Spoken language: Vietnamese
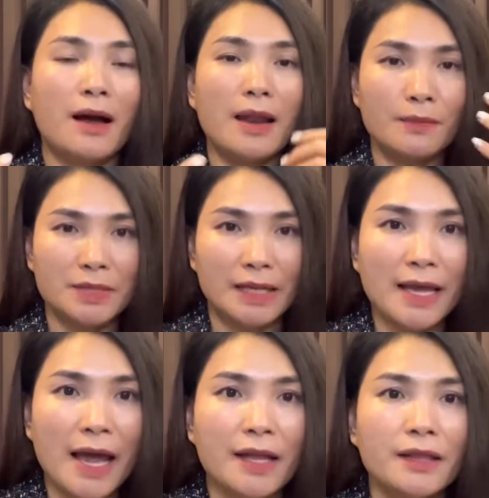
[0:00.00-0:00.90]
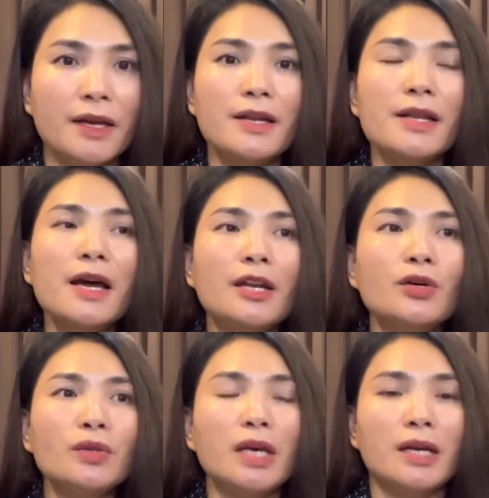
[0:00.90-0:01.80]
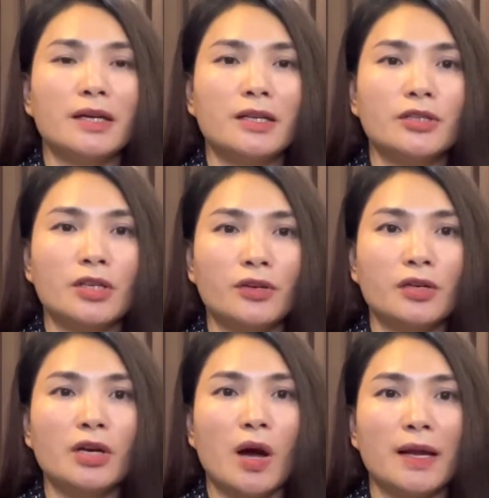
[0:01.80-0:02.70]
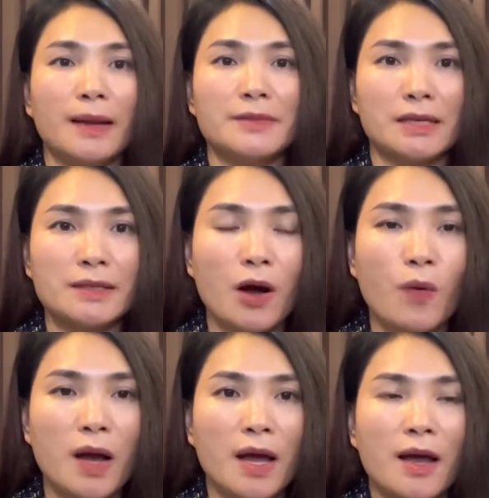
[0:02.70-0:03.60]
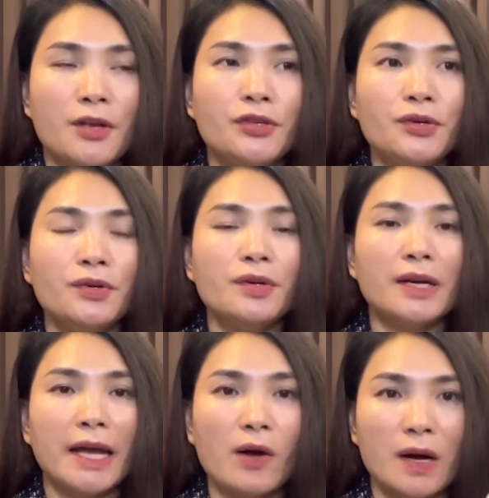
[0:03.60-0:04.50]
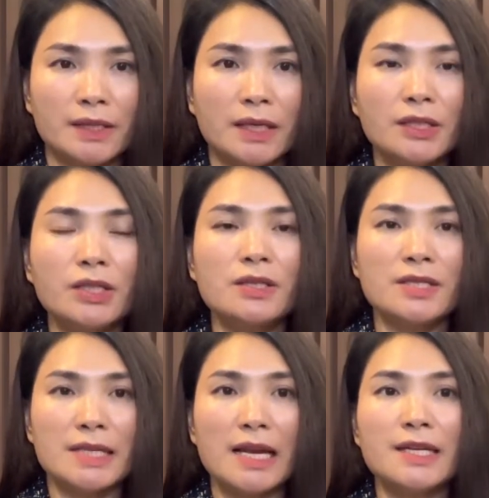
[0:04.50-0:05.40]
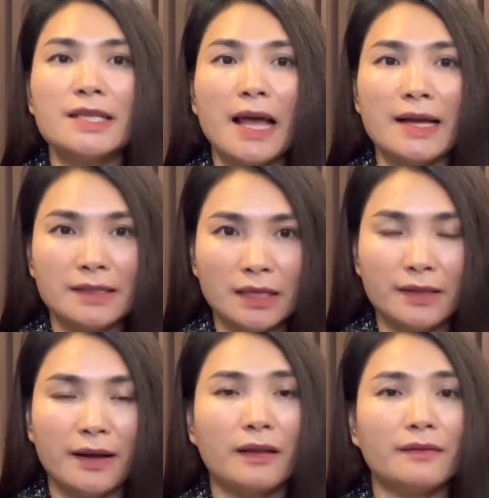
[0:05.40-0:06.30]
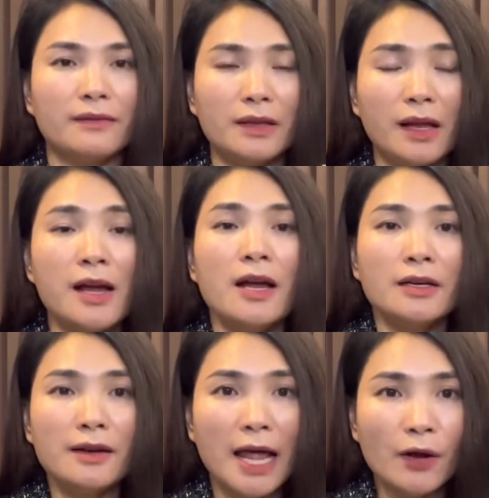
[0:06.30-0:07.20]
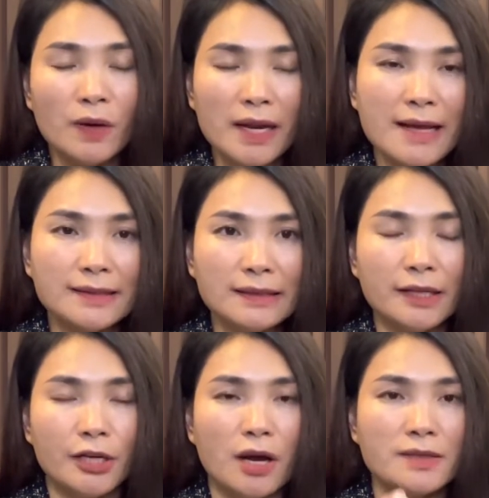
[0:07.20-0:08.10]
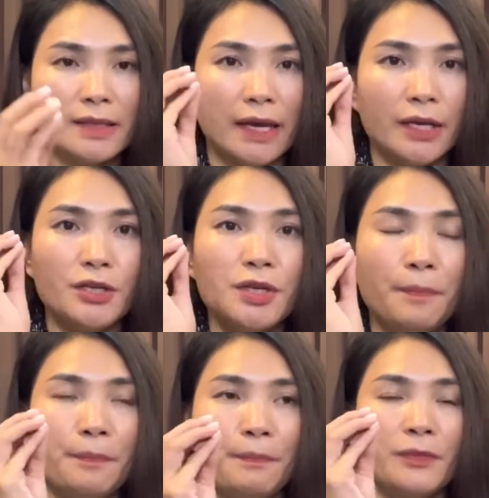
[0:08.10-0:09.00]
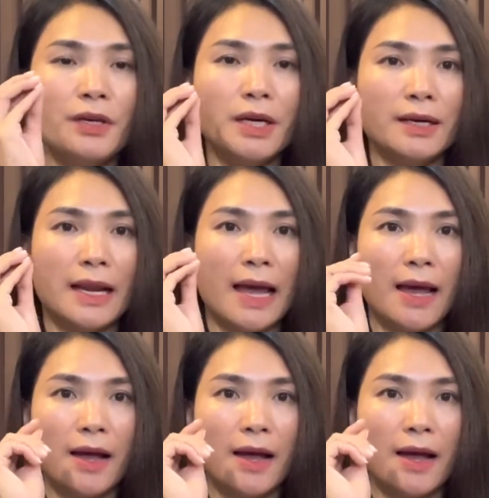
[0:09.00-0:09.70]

uh, làm sạch da thì nên ưu tiên lựa chọn những loại làm sạch sâu chứa các hoạt chất như salicylic acid, glycolic acid, thì nó sẽ giúp thứ nhất là